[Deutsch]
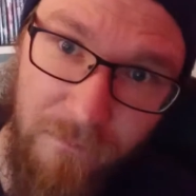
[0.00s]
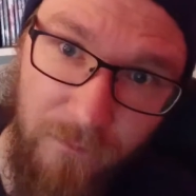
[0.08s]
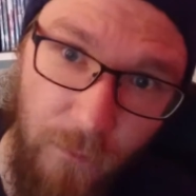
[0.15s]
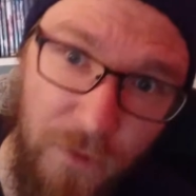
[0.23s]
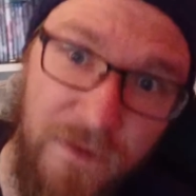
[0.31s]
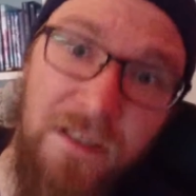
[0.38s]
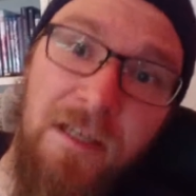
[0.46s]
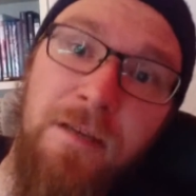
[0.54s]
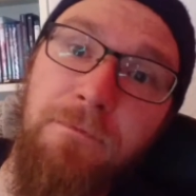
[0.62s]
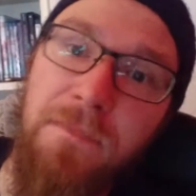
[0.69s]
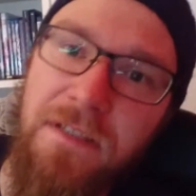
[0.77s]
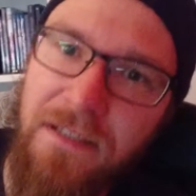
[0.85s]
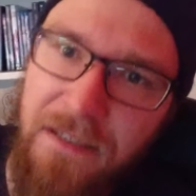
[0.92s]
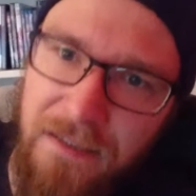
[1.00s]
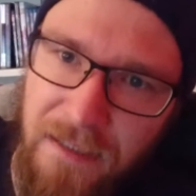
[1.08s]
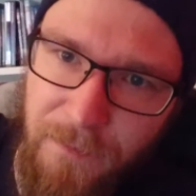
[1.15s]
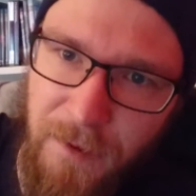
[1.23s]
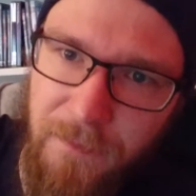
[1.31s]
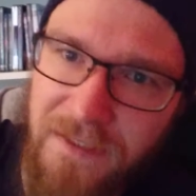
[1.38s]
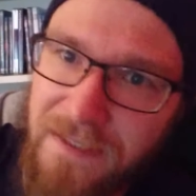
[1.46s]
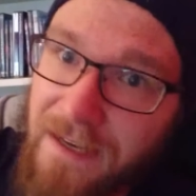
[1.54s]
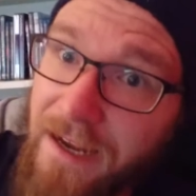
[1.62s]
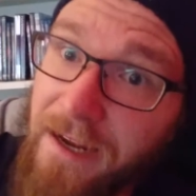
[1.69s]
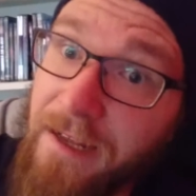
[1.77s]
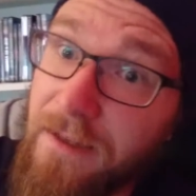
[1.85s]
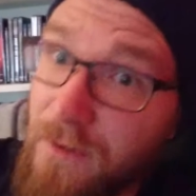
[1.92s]
müsste eben mit dieser Prämisse
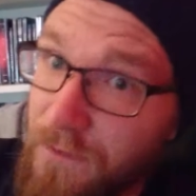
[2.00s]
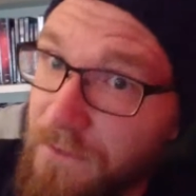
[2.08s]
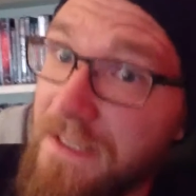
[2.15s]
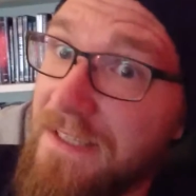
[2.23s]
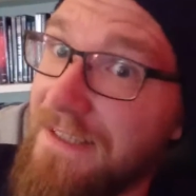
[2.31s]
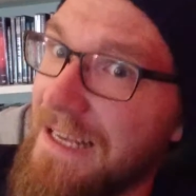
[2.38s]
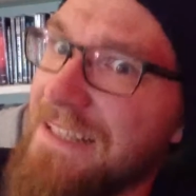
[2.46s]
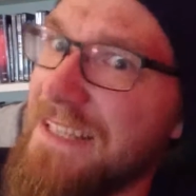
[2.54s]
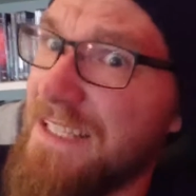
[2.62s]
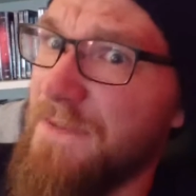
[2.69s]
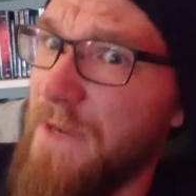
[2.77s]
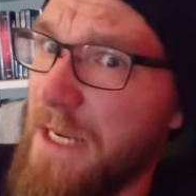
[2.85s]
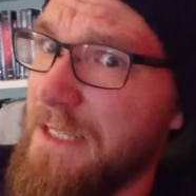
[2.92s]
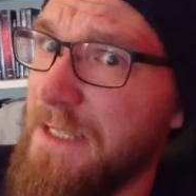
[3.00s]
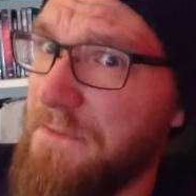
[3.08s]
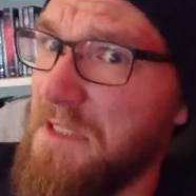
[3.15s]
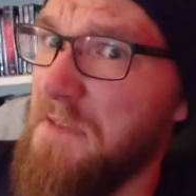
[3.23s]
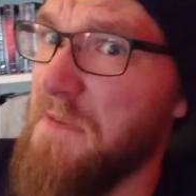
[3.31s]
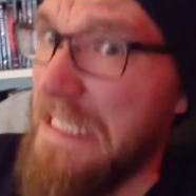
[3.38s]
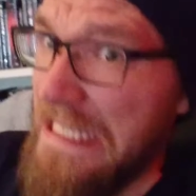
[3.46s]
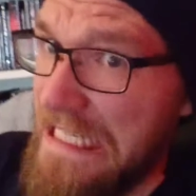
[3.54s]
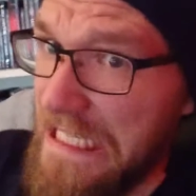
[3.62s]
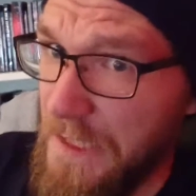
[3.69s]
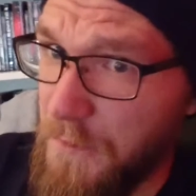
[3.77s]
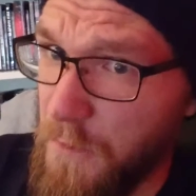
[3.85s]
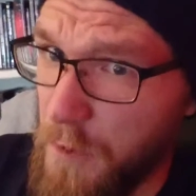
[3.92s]
reingehen, zu wissen, dass es ein definitiver
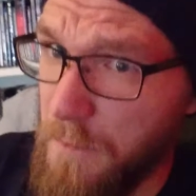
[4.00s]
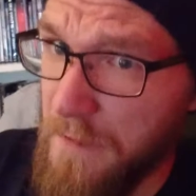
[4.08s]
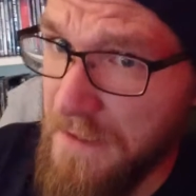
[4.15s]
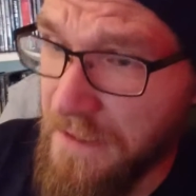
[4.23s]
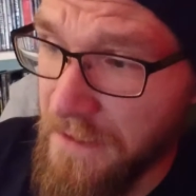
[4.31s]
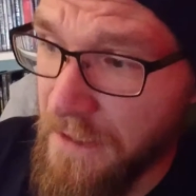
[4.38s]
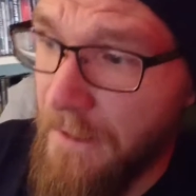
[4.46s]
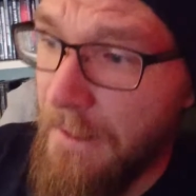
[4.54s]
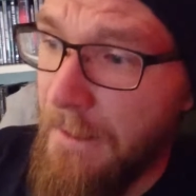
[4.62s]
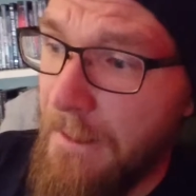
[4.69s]
Kinderfilm ist.